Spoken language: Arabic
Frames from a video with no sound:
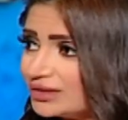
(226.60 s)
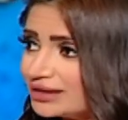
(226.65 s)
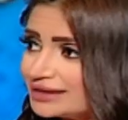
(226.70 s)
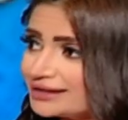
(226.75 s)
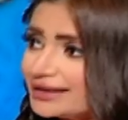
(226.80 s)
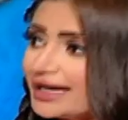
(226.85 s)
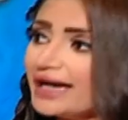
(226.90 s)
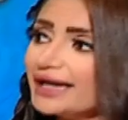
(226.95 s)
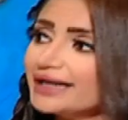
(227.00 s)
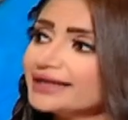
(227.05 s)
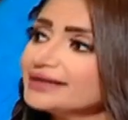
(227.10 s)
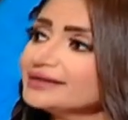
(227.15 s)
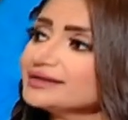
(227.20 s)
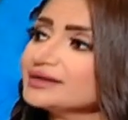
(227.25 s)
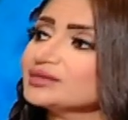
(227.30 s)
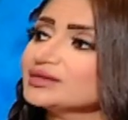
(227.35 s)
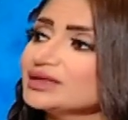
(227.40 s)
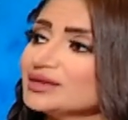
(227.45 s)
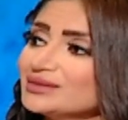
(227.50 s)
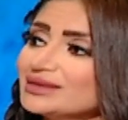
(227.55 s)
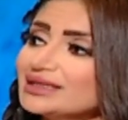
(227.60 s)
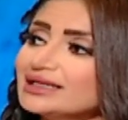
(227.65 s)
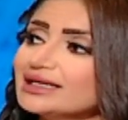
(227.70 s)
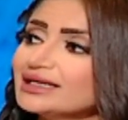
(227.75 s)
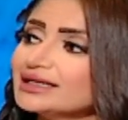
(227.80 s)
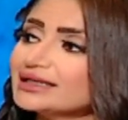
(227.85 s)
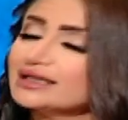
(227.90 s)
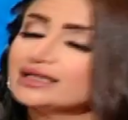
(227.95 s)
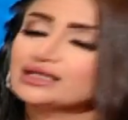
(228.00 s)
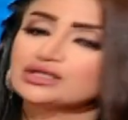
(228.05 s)
ولا أوه. ده حاجه انت
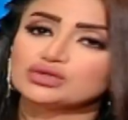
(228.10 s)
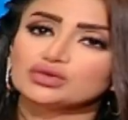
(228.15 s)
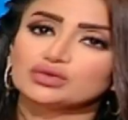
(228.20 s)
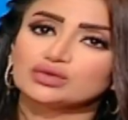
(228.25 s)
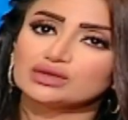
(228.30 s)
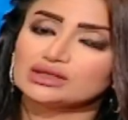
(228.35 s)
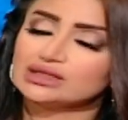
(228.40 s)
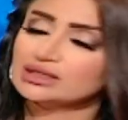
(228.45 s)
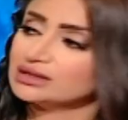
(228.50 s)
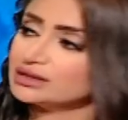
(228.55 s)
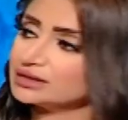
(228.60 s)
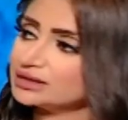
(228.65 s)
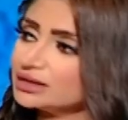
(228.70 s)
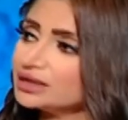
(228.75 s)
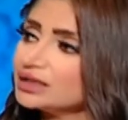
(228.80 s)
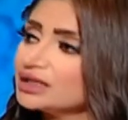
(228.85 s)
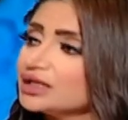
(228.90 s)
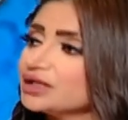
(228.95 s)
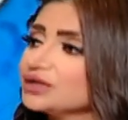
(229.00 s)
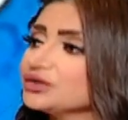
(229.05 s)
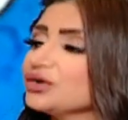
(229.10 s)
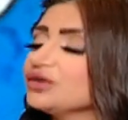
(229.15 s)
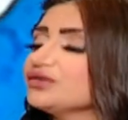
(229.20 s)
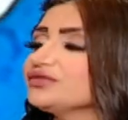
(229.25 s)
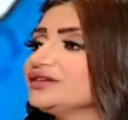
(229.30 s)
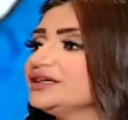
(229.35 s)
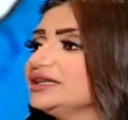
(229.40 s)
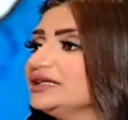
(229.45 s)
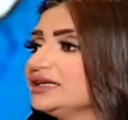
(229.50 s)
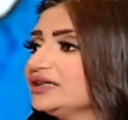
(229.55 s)
بتعملها كشغل
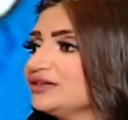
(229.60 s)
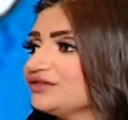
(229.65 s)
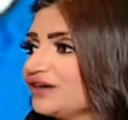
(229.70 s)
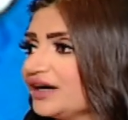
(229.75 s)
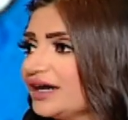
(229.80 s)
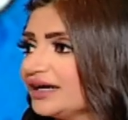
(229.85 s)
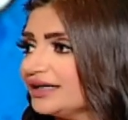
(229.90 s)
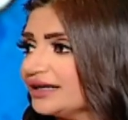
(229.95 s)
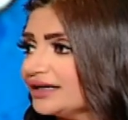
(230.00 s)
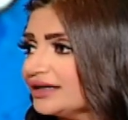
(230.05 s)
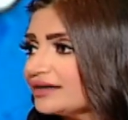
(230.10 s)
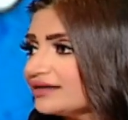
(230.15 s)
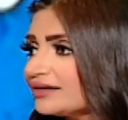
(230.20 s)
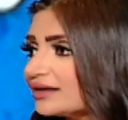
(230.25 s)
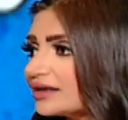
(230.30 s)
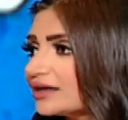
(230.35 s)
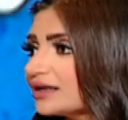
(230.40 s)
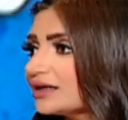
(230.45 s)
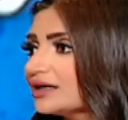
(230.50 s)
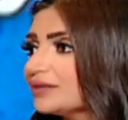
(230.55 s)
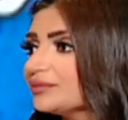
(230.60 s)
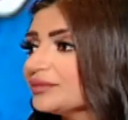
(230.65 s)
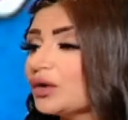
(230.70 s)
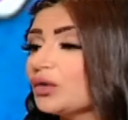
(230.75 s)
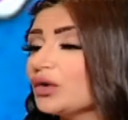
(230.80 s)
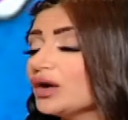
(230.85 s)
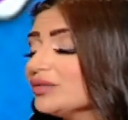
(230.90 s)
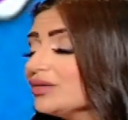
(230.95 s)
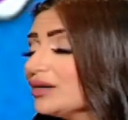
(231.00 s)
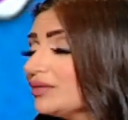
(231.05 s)
اضافي أوه. ليك في حياتك
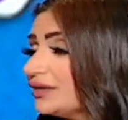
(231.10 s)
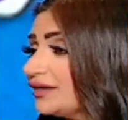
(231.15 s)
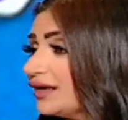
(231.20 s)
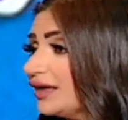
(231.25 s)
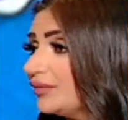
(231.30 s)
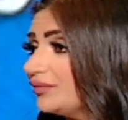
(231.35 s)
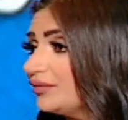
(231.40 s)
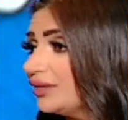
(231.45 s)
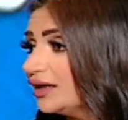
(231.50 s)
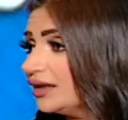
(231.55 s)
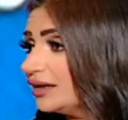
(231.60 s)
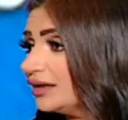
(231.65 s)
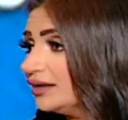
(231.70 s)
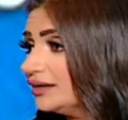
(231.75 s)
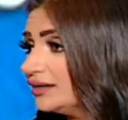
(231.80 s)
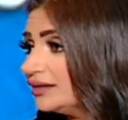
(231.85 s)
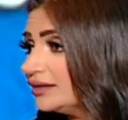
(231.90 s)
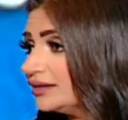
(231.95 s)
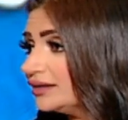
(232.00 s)
موهبه بتحبها